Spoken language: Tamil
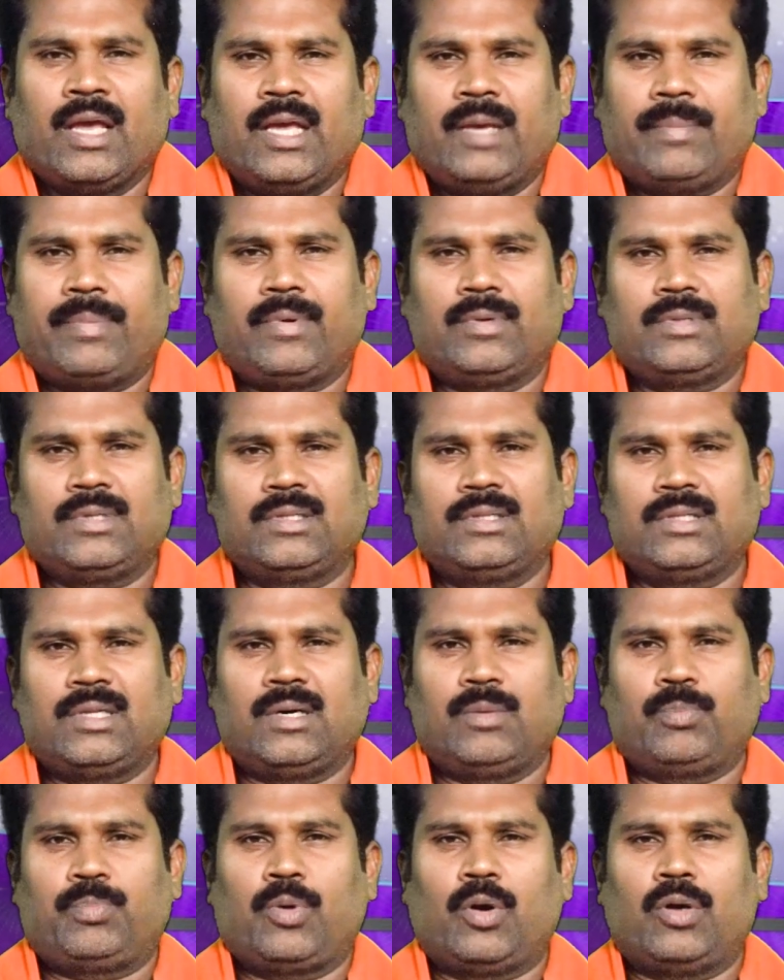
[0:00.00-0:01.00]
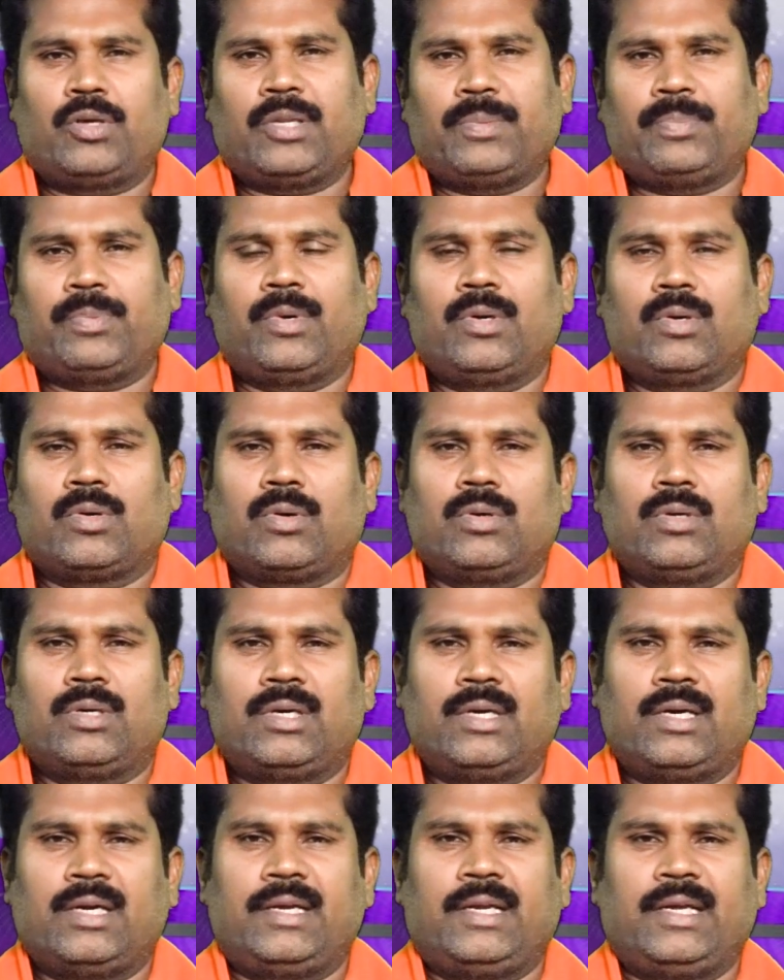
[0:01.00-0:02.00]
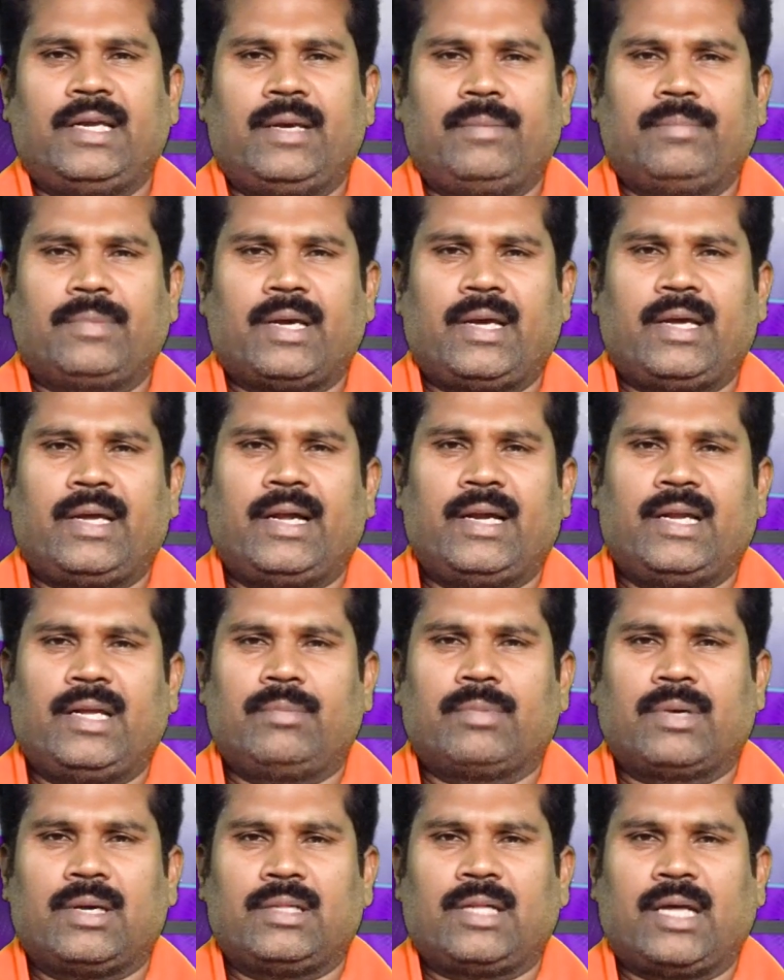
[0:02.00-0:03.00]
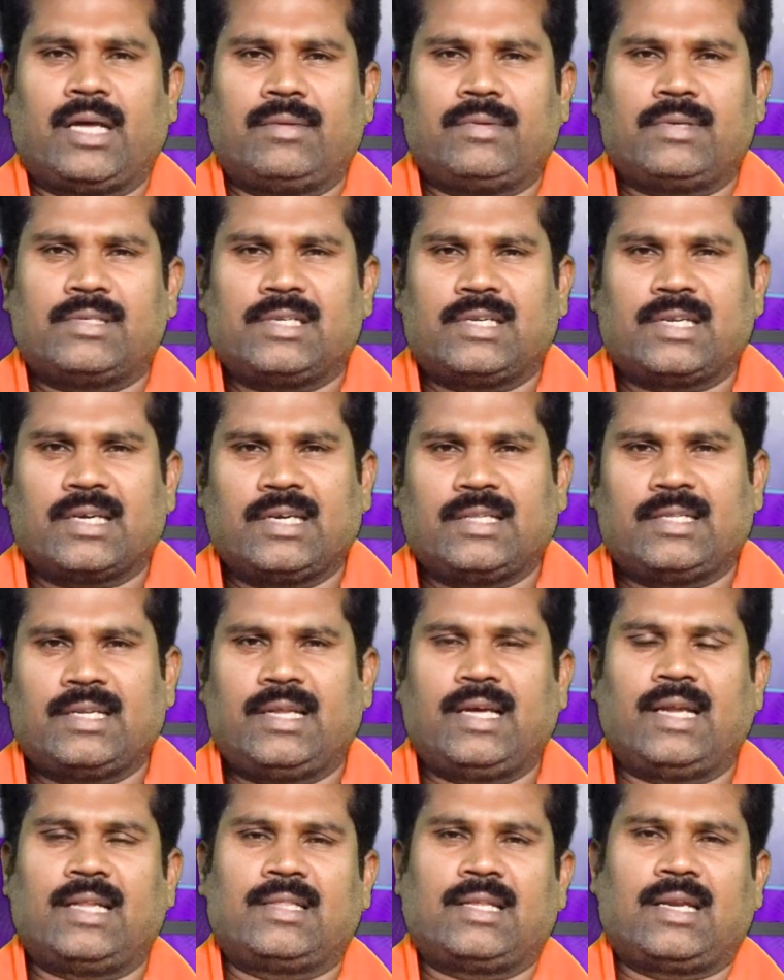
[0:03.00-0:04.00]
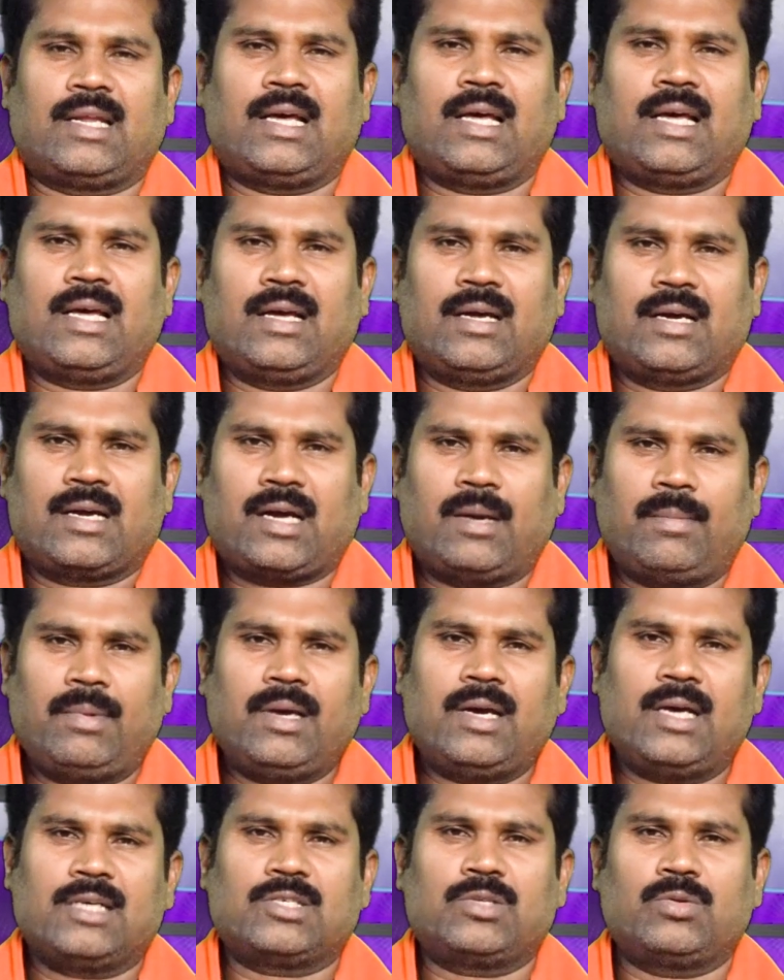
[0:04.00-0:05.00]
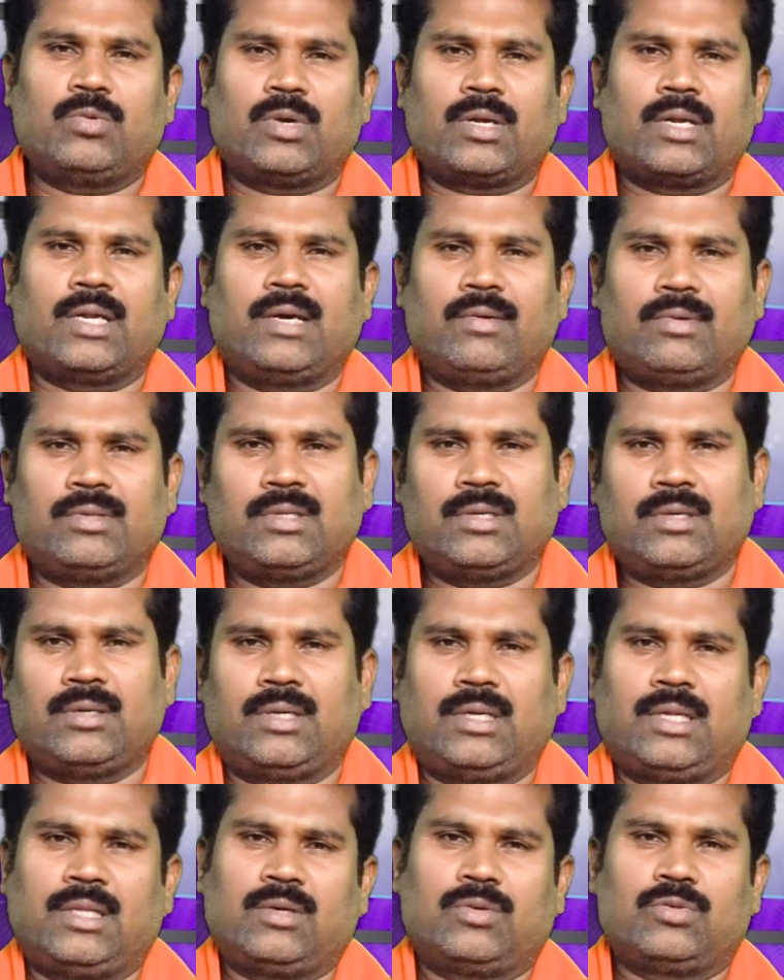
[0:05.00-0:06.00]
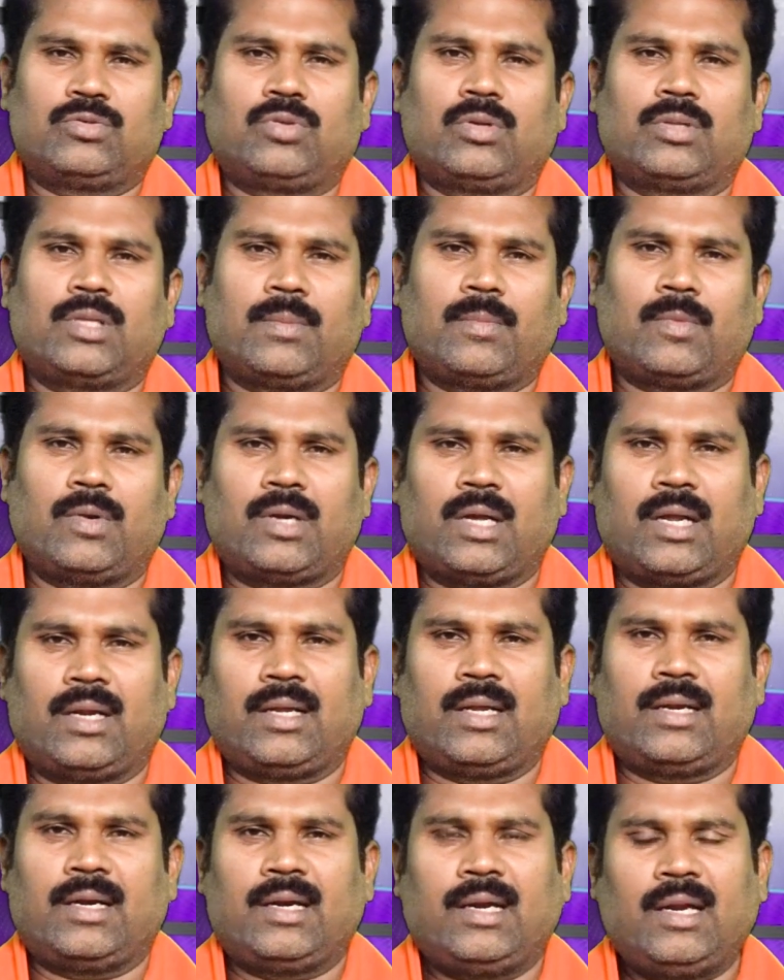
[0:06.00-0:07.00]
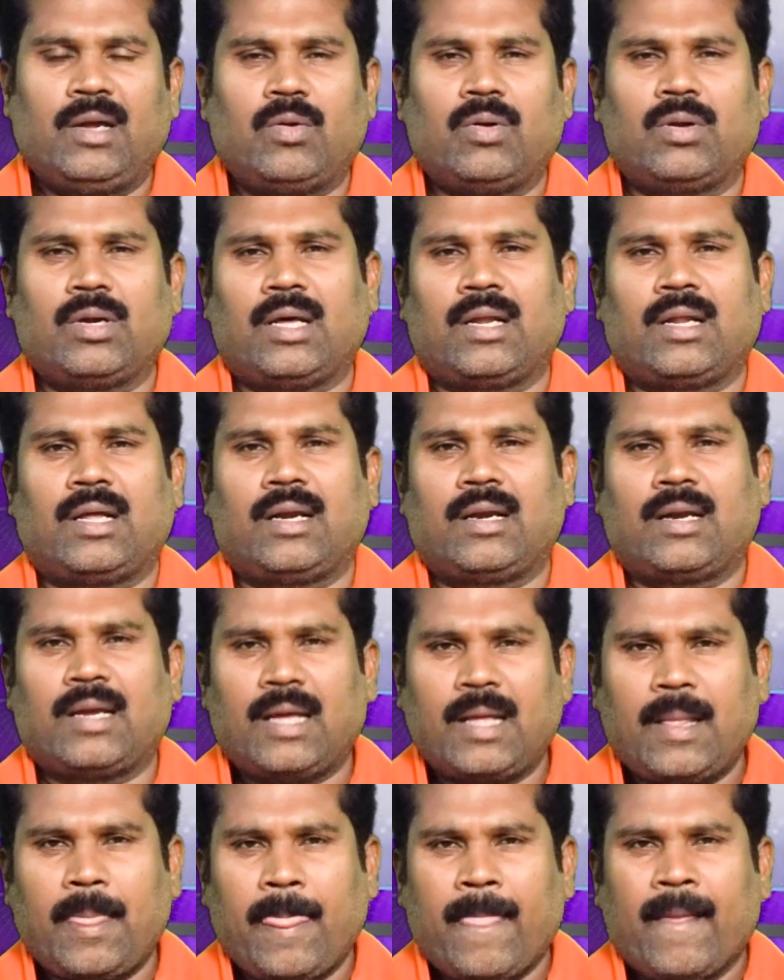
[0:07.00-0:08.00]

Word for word: இப்போ வந்து இந்த போட்டி போடுக்கொண்டு டிஎம்கே ஏடிஎம்கே இது அறிவிச்சிட்டு இந்த நேரத்தில் கமலஹாசன் உடனே வந்து அதுக்கு சொந்தம் கொண்டாடுறாரு என்ன கொண்டாடுறாருன்னா